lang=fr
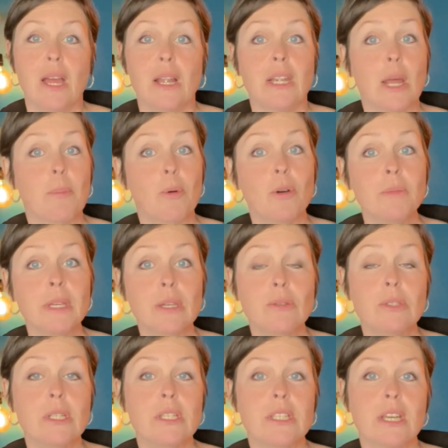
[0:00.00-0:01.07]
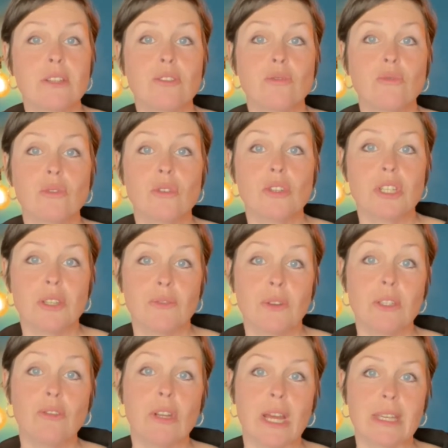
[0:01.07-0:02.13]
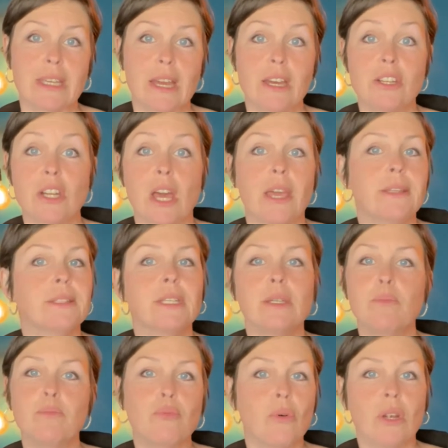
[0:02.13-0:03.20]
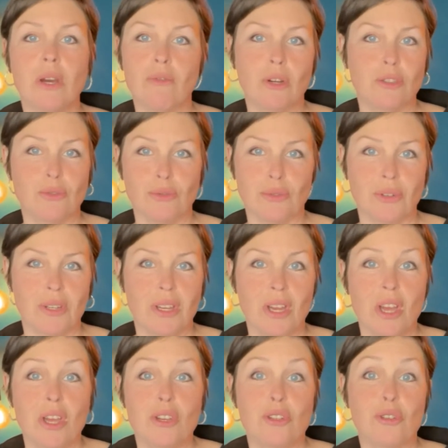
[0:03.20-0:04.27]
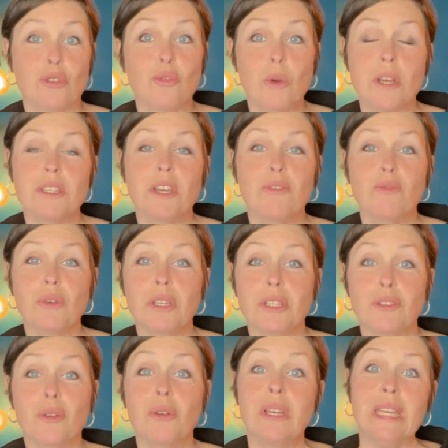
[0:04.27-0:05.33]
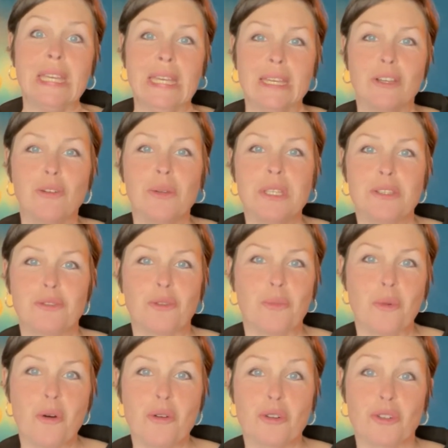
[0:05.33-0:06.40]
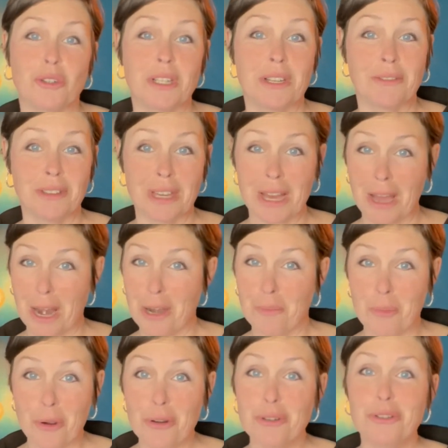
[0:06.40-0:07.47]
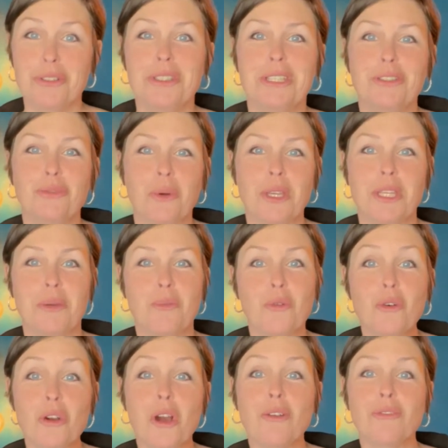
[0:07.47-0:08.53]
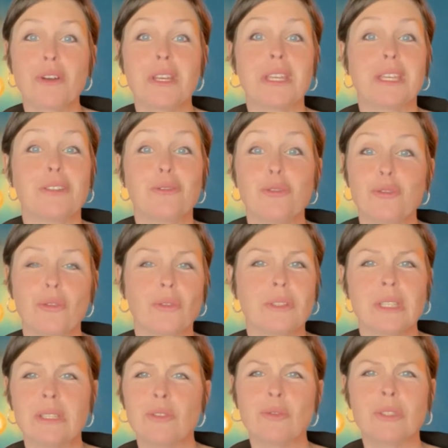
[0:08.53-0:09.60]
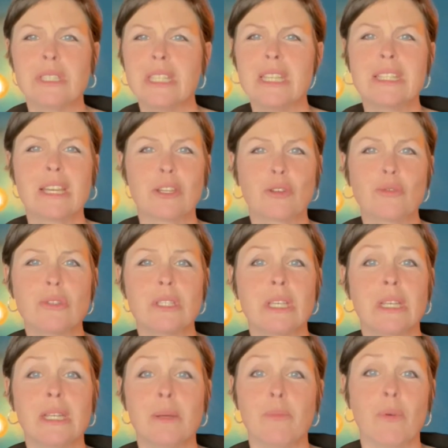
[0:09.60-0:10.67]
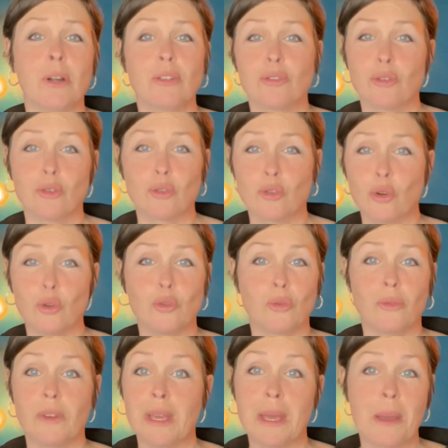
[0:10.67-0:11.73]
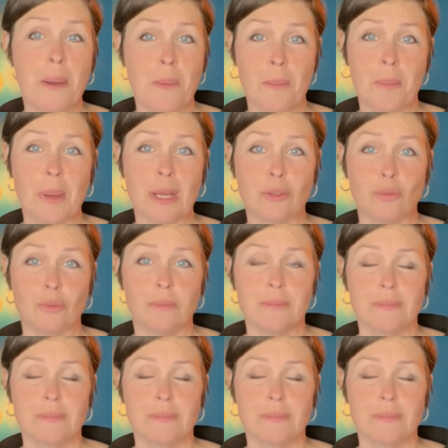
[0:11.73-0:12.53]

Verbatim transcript: La première utilisation que j'ai faite de la cage a été pour la voiture. Je dois avouer que, égoïstement, j'en avais ras-le-bol de nettoyer mon coffre et de tenter de désincruster les poils que je retrouvais partout.